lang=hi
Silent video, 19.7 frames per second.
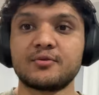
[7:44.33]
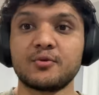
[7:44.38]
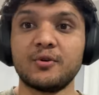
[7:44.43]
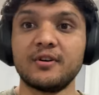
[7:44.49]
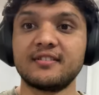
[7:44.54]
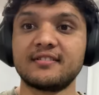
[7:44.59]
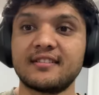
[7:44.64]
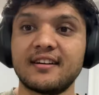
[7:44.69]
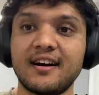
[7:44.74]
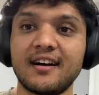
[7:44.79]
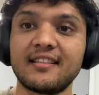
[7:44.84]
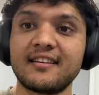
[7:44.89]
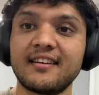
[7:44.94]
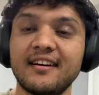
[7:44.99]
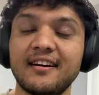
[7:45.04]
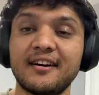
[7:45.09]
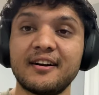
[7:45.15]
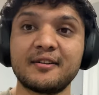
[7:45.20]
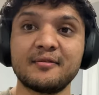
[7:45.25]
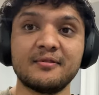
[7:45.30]
सुबह इस रात
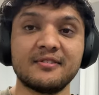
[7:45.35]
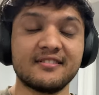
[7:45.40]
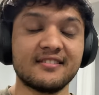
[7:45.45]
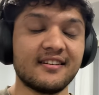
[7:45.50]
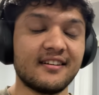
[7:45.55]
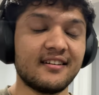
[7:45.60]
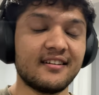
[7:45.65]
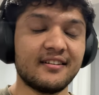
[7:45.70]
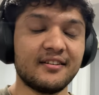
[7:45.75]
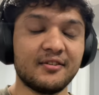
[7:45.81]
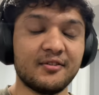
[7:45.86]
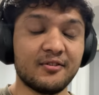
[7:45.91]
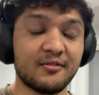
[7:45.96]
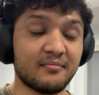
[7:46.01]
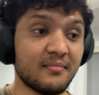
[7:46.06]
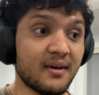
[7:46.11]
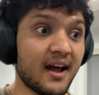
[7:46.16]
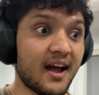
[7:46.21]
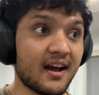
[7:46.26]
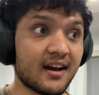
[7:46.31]
के आठ बज रहे हैं और
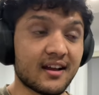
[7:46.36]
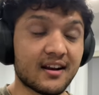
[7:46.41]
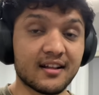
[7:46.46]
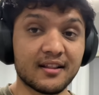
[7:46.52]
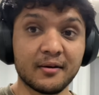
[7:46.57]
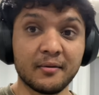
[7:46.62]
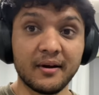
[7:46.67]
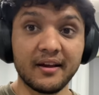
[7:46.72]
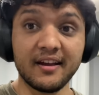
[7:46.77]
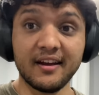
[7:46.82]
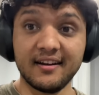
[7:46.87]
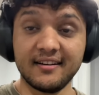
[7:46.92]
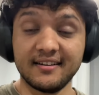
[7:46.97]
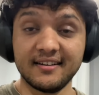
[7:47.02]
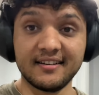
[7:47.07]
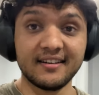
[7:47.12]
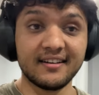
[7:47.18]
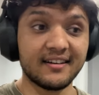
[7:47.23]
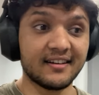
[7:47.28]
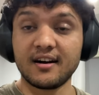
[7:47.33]
मैं कर रहा था भाई
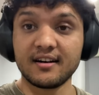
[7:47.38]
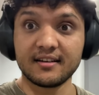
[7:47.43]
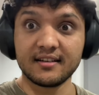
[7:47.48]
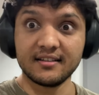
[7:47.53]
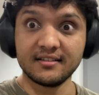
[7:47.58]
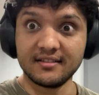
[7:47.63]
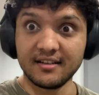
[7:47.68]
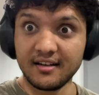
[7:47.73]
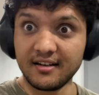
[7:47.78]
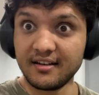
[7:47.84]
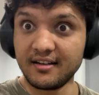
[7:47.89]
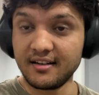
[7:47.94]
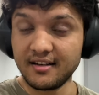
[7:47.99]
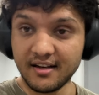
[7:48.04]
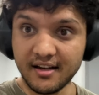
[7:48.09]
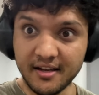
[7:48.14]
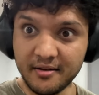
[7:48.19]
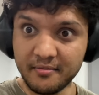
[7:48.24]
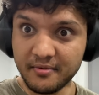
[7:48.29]
एडिटिंग आंखें चलने लग गई